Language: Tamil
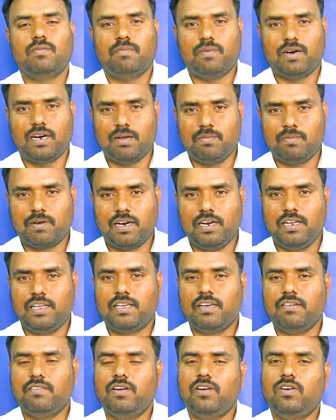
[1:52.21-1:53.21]
மலம்
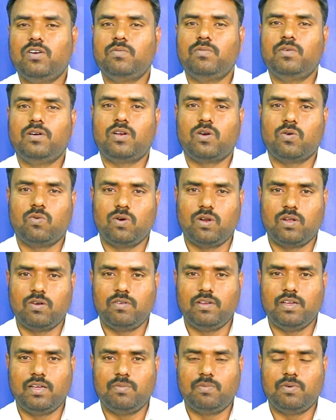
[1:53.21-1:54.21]
கழிக்க வேண்டும் என்ற உணர்வு
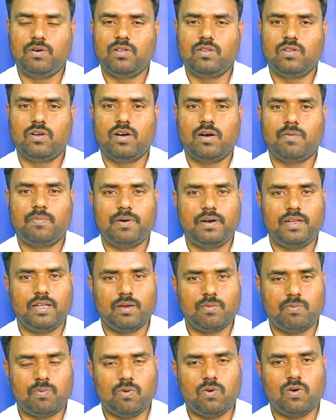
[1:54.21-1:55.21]
ஏற்படுதோ அப்போ
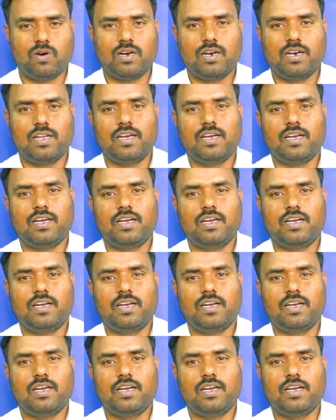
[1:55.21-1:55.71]
நீங்கள் போகலை